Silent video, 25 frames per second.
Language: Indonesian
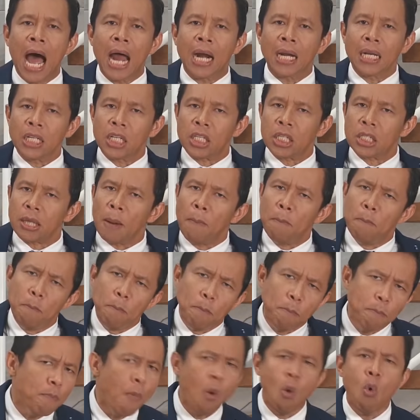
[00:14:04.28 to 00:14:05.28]
dari
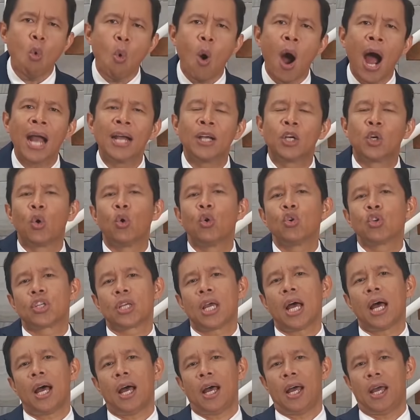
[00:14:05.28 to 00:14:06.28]
semua
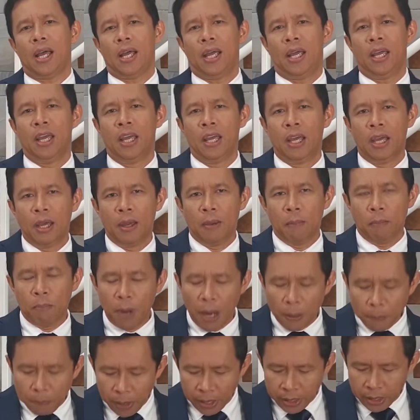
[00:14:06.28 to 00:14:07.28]
dosa.
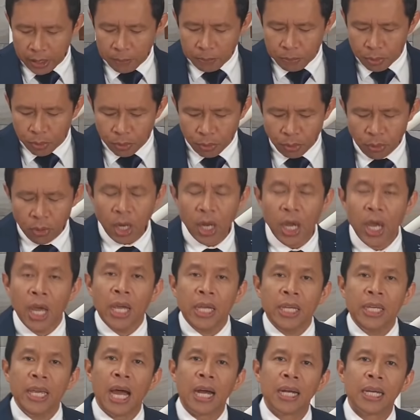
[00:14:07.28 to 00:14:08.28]
Bapak Ibu
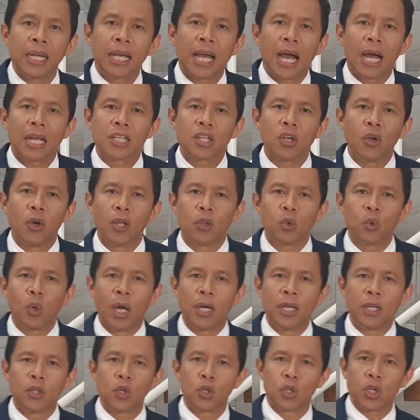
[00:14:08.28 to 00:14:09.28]
yang dikasih oleh
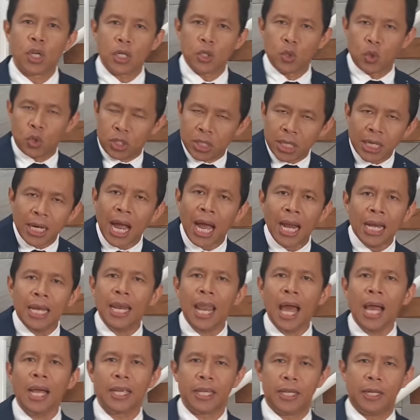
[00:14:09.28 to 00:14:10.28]
Tuhan Yesus Kristus. Sekali
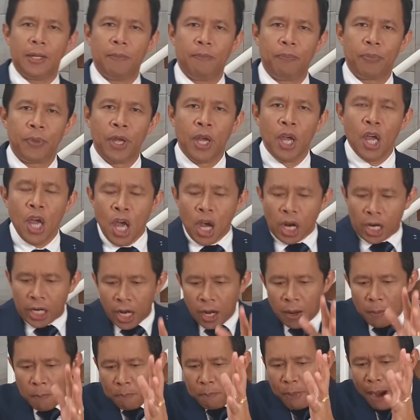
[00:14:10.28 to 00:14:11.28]
lagi,
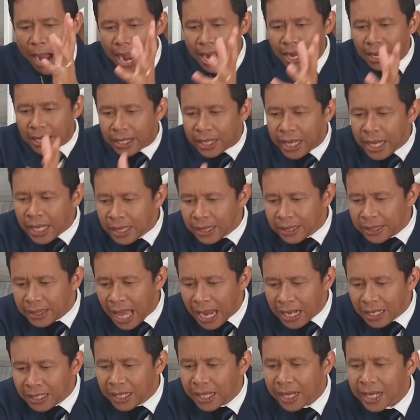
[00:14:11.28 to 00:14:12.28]

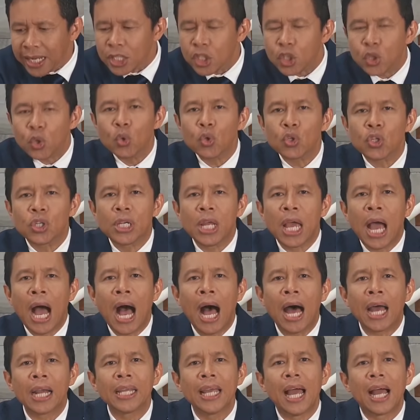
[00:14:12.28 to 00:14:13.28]
kebangkitan Kristus di
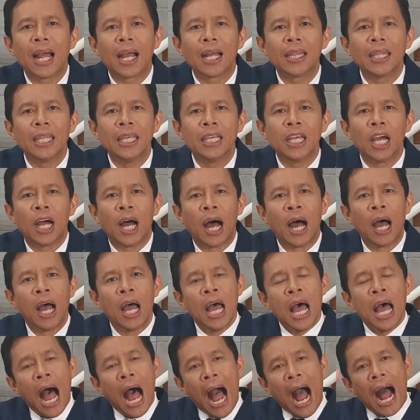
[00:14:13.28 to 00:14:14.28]
hari yang ketiga
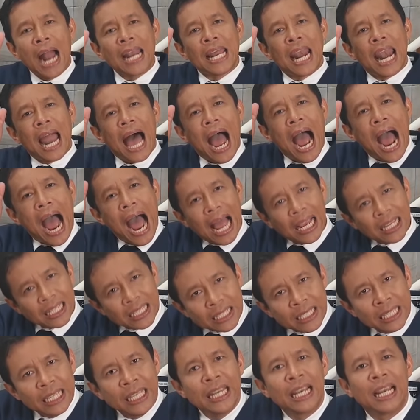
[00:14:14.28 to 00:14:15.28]
adalah
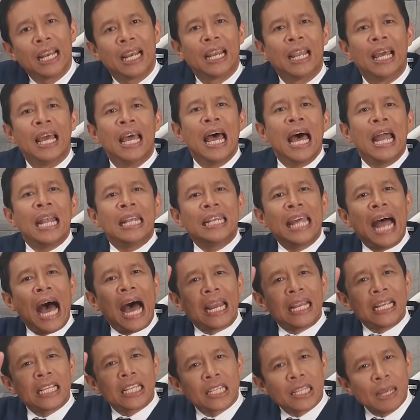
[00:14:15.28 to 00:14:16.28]
hasil
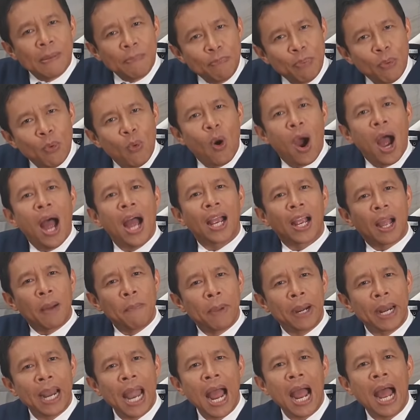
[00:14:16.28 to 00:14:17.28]
dari sebuah
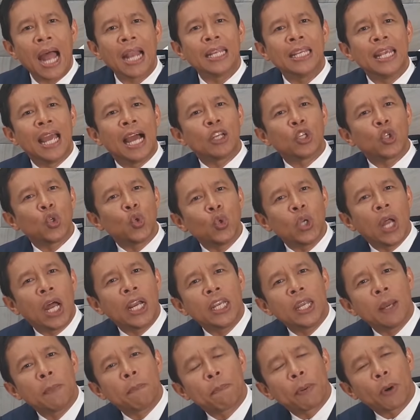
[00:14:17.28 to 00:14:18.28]
kemenangan yang
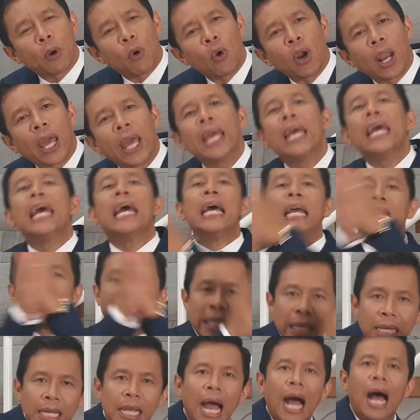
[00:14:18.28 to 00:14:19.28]
sudah diperoleh
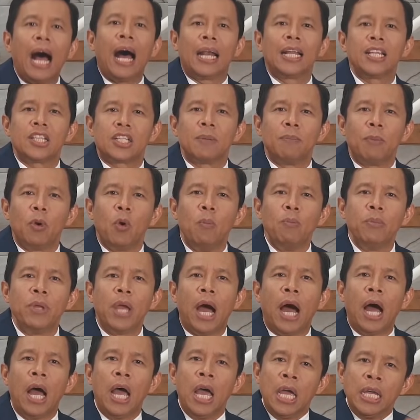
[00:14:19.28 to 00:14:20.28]
tiga hari
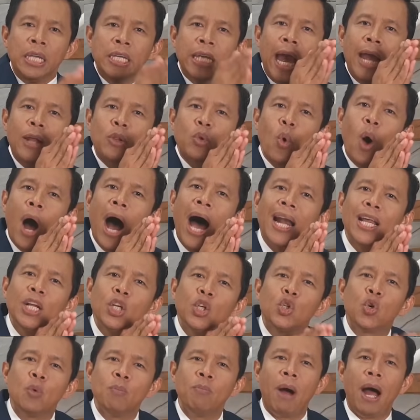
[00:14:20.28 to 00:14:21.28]
sebelumnya, yaitu
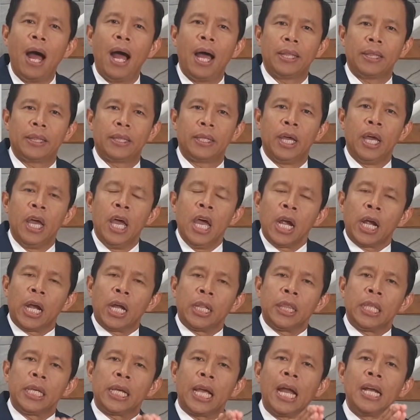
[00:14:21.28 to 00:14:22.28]
hari Jumat.
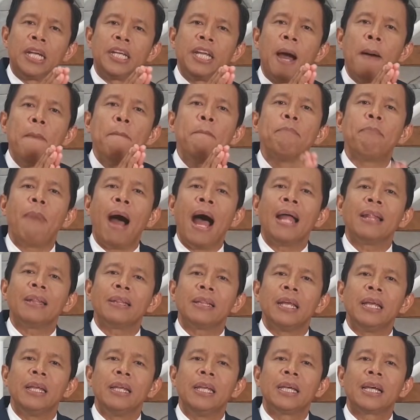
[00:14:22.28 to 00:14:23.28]
Ketika dia
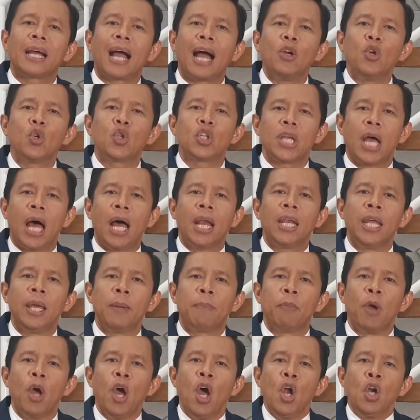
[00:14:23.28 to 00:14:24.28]
mati di kayu
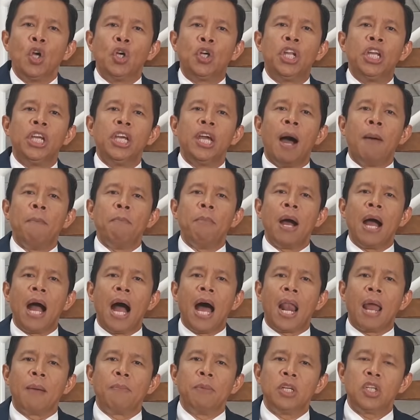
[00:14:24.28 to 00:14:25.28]
salib, dia
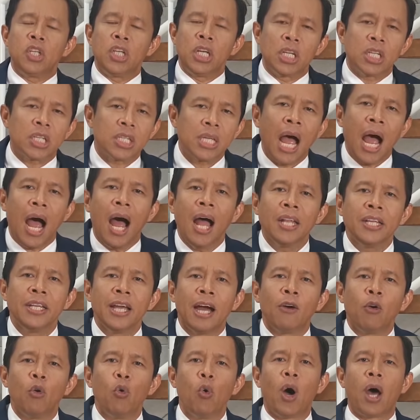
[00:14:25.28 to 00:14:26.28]
mengalami siksaan
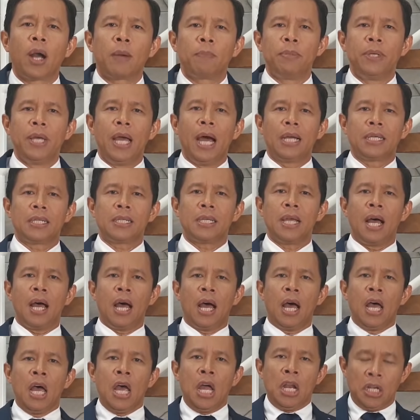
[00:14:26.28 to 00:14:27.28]
yang luar
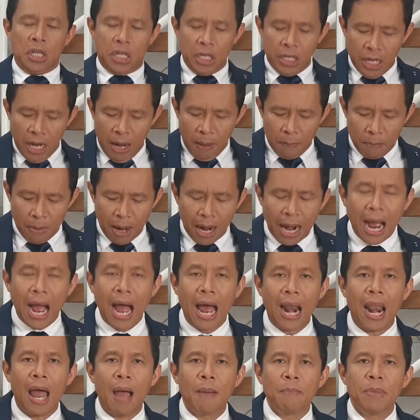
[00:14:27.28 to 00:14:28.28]
biasa. Dia
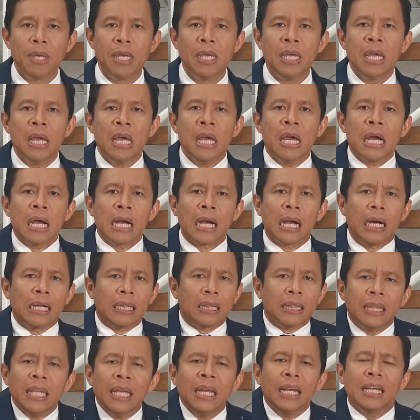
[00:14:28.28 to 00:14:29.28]
mengalami
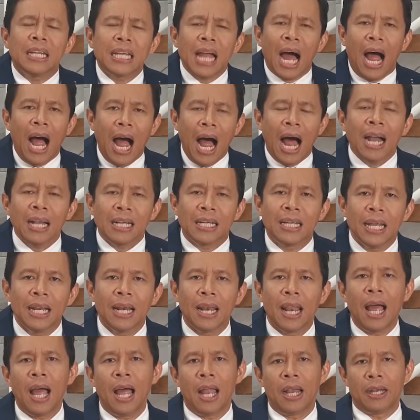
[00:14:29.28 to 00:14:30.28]

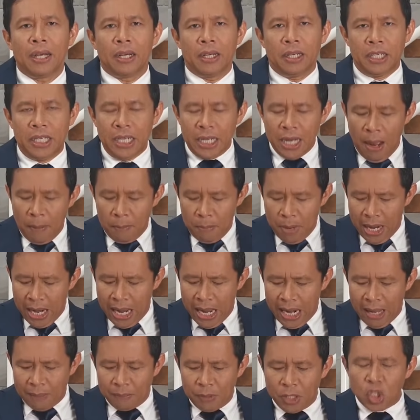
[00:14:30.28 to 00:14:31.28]
ketidakadilan. Dia
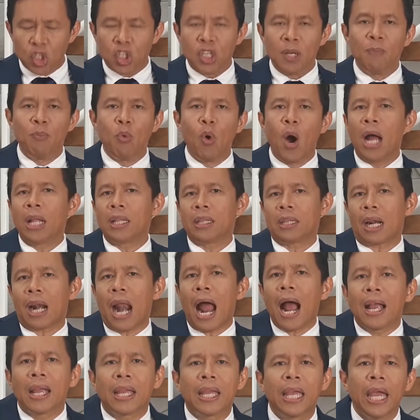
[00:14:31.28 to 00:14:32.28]
mengalami sebuah
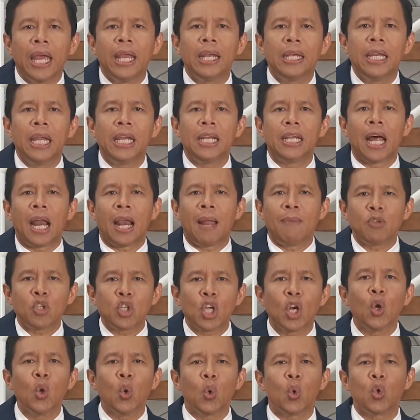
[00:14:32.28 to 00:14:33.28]
tragedi dalam
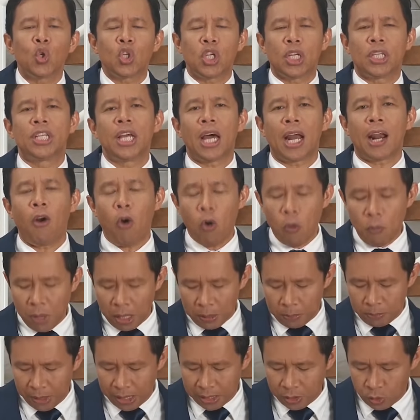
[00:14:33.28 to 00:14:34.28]
seluruh sejarah
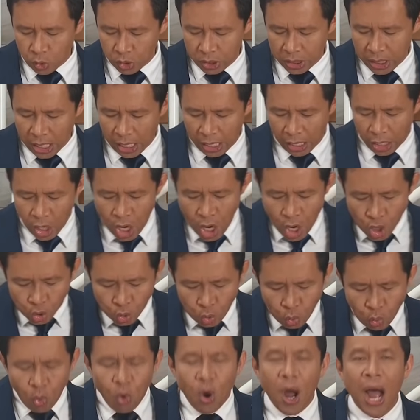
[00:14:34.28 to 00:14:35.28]
umat manusia.
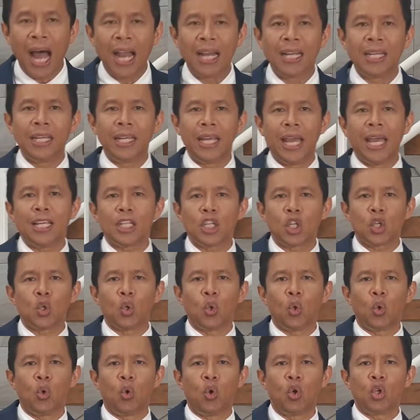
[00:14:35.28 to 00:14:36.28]
Tuhan
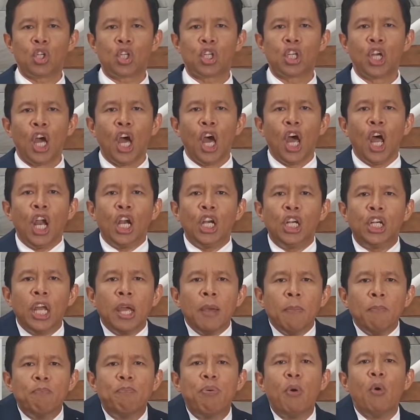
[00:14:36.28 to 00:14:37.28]
Yesus
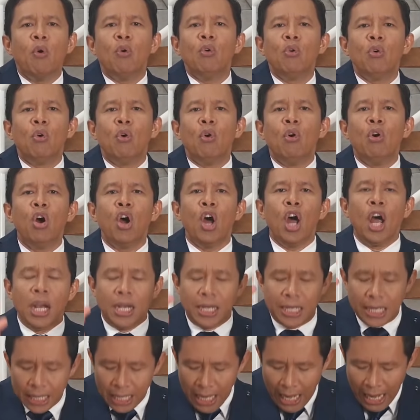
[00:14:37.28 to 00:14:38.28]

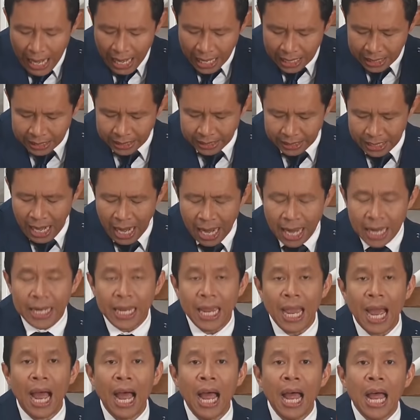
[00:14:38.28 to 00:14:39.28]
dibunuh,
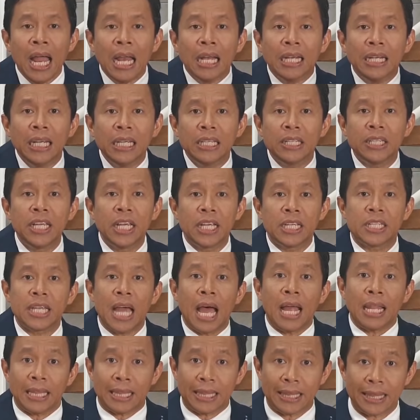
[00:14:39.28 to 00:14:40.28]
dianiaya,
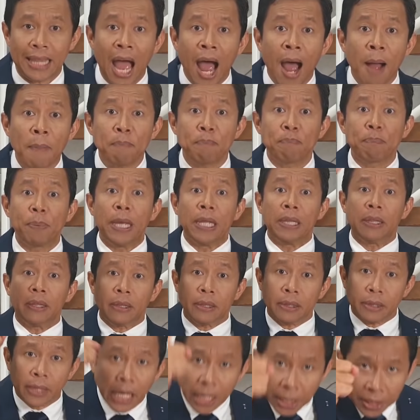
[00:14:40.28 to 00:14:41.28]
disiksa,
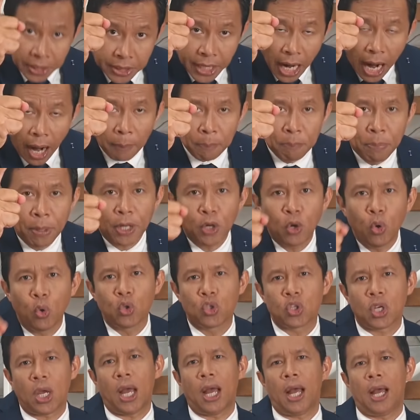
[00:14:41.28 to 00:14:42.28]
tapi tidak
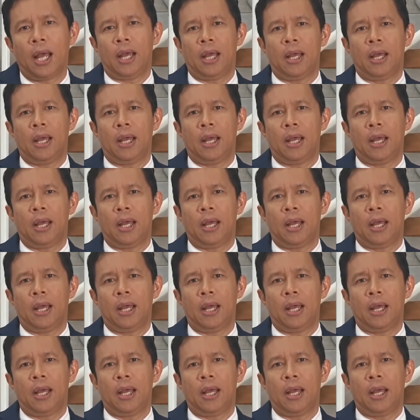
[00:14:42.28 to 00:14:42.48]
berdosa.